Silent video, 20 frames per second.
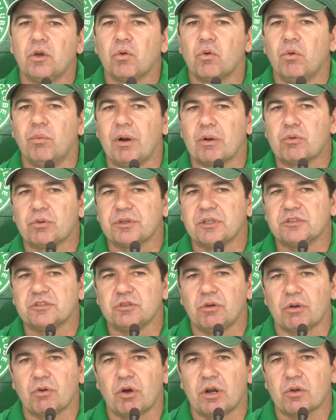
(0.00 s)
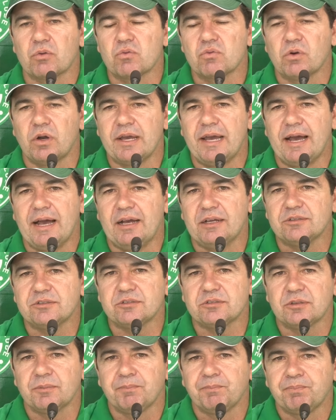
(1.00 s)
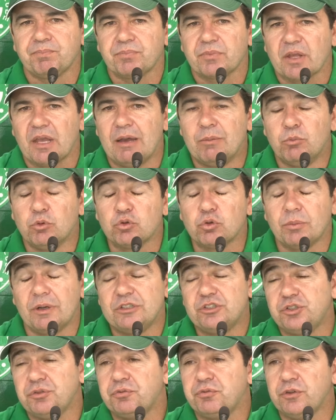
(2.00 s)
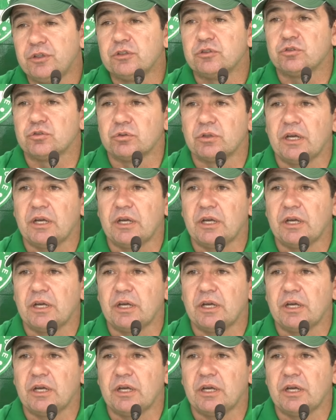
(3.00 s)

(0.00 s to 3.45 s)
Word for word: como aconteceu agora com o Goiás, é muito mais difícil,